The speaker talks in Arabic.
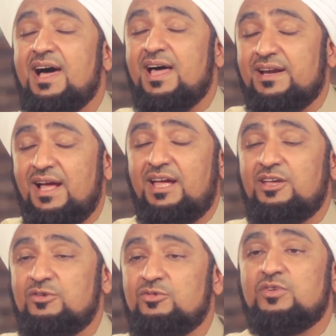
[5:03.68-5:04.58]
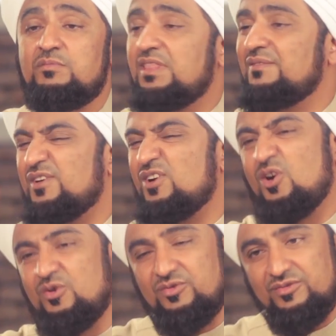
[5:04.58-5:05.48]
ما راح يكون مثل
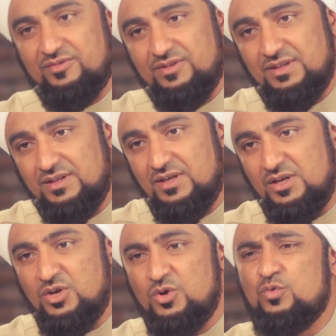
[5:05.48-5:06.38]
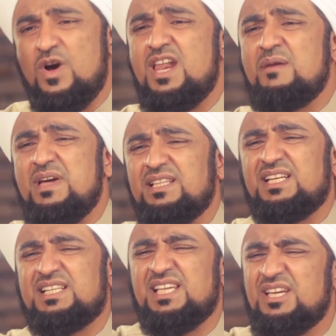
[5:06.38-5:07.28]
فرعون ولا
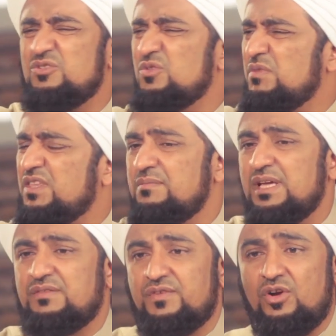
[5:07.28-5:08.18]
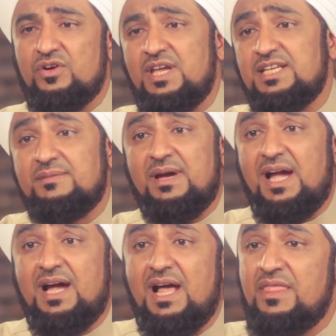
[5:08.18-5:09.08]
بيتك سيكون مثل بيت فرعون يا
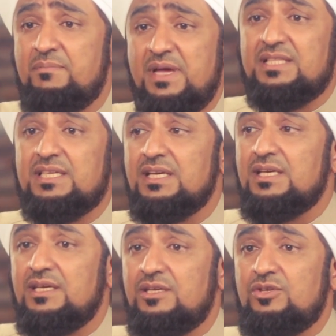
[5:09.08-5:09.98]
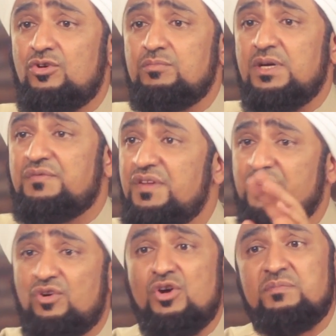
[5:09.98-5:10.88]
جماعة هذا بيت يعبد
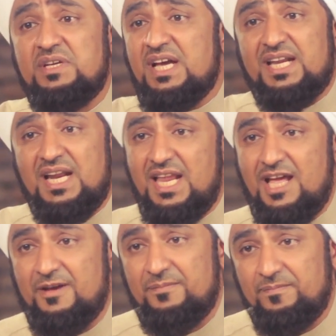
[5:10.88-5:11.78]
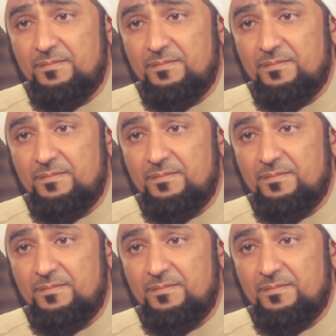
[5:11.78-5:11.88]
فيه فرعون من غير الله